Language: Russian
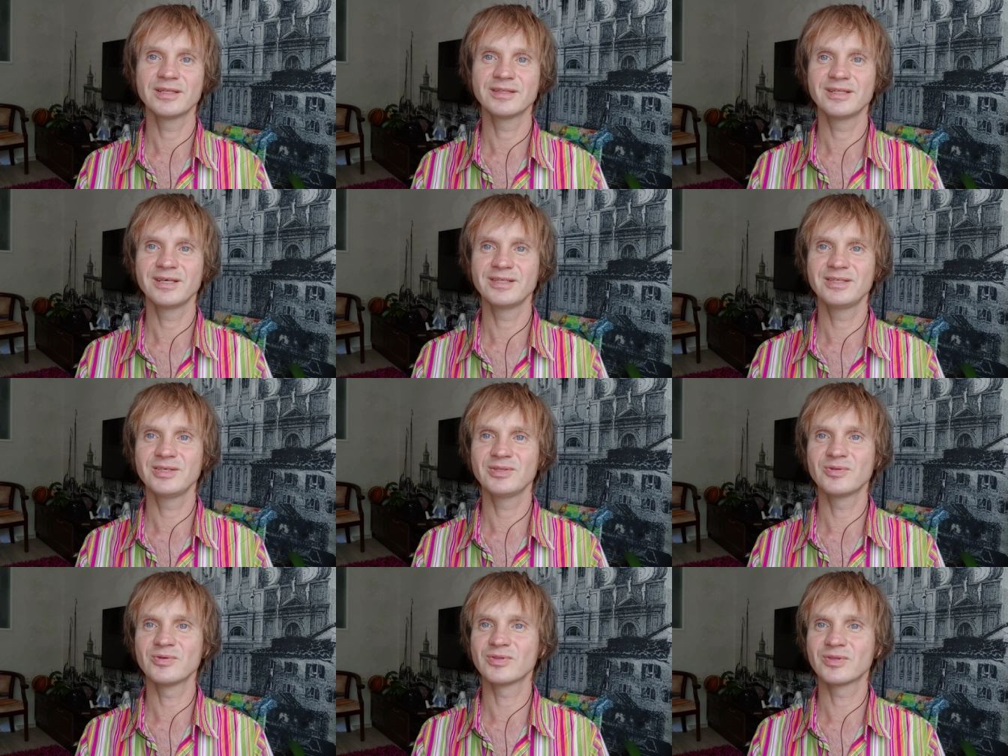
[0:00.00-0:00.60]

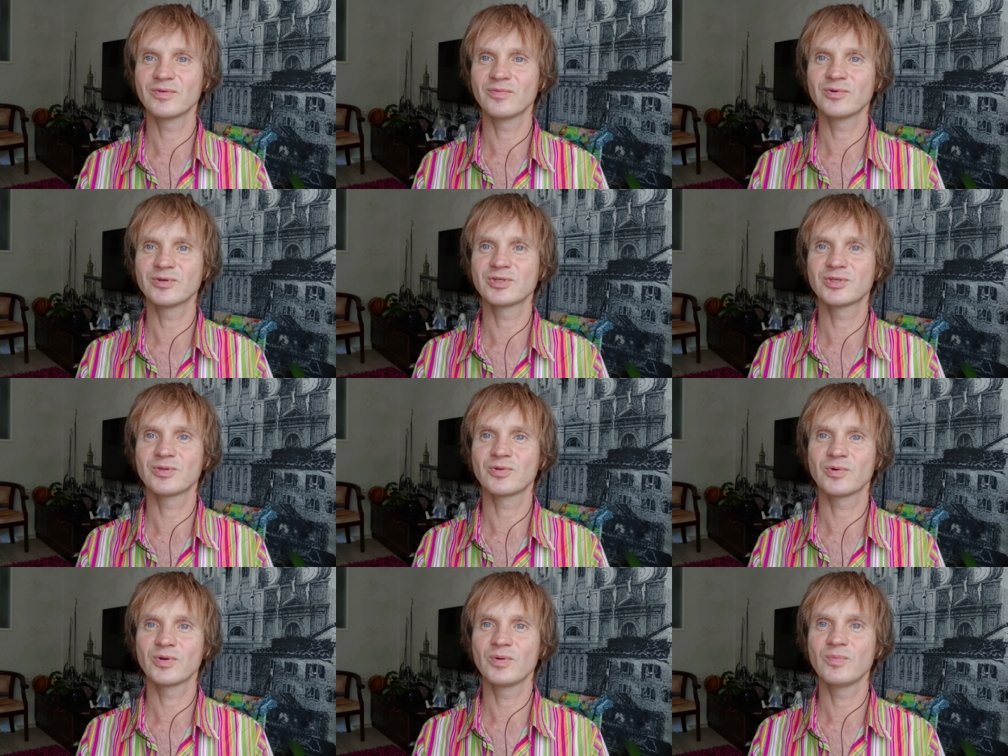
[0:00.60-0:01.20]
дойти до того,
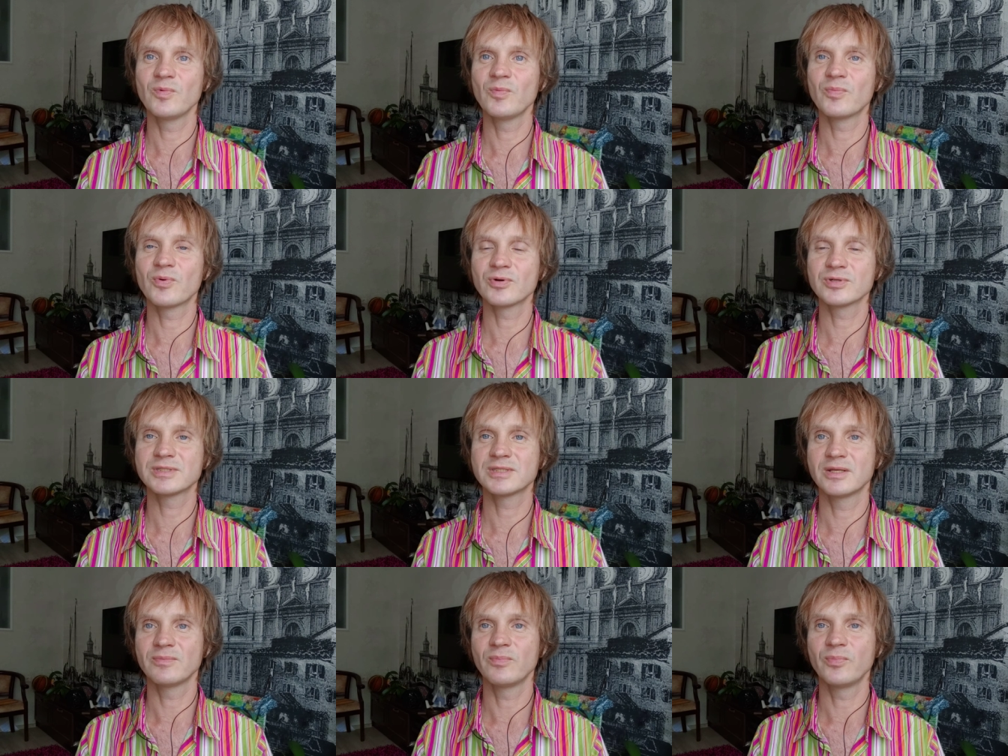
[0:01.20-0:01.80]
что ему
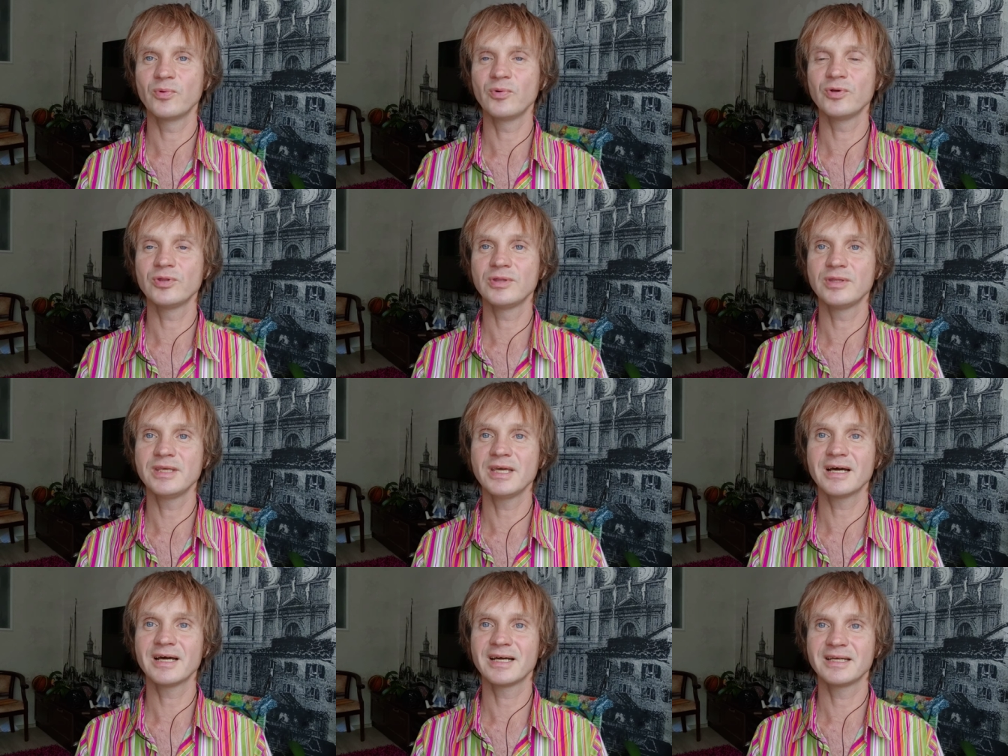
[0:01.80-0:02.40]
просто будет
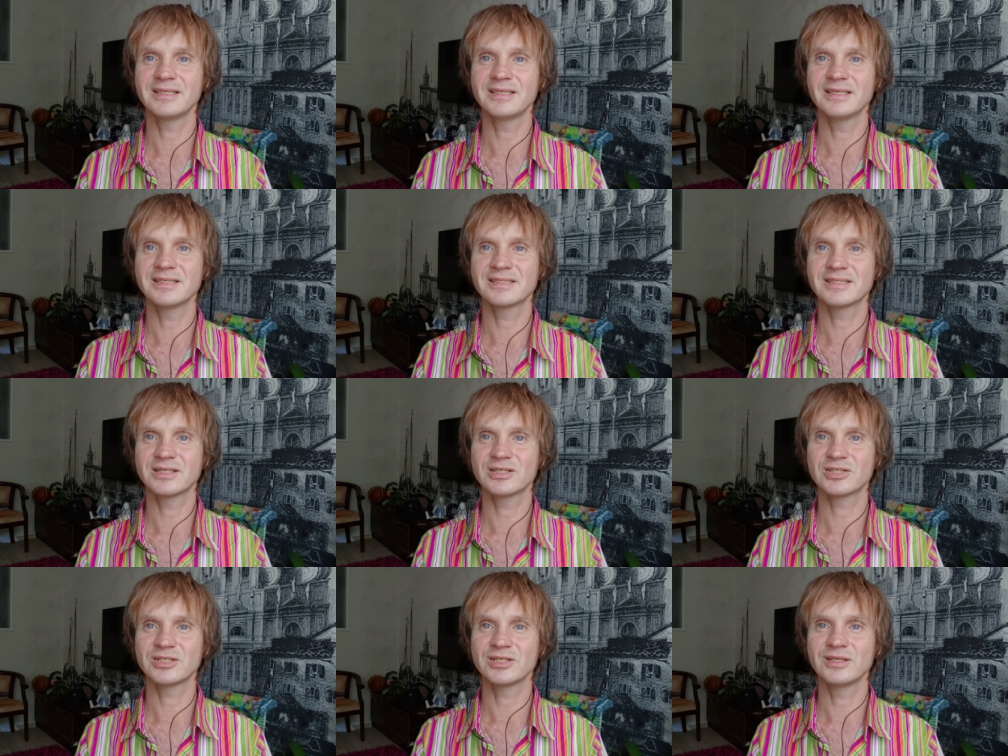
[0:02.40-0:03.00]
не
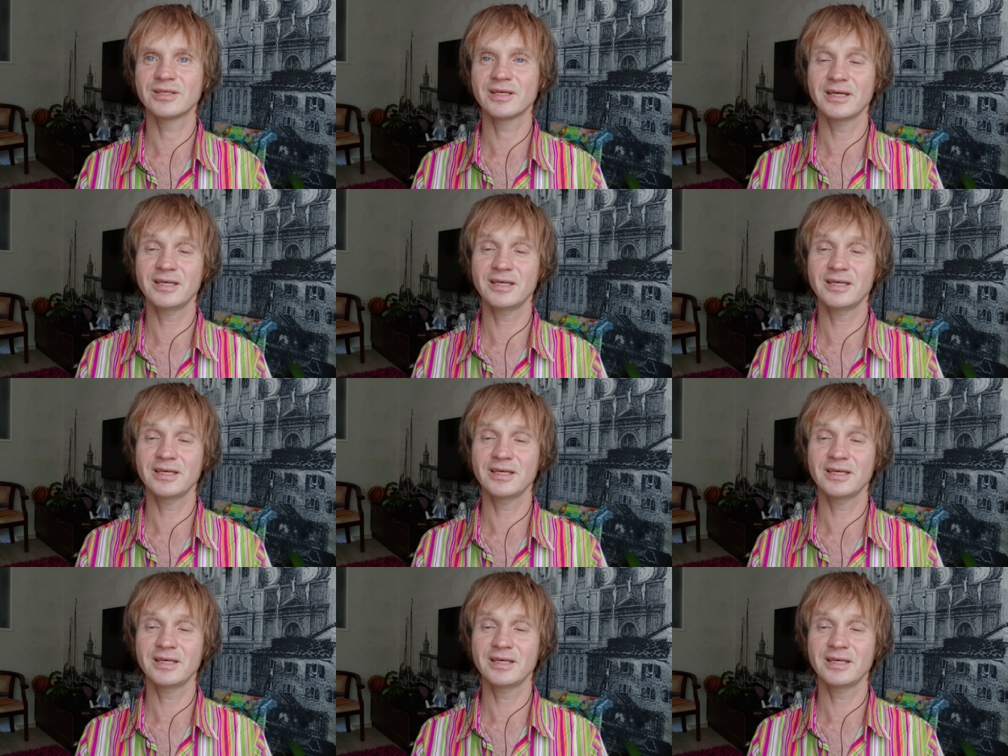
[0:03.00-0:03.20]
хотеться жить.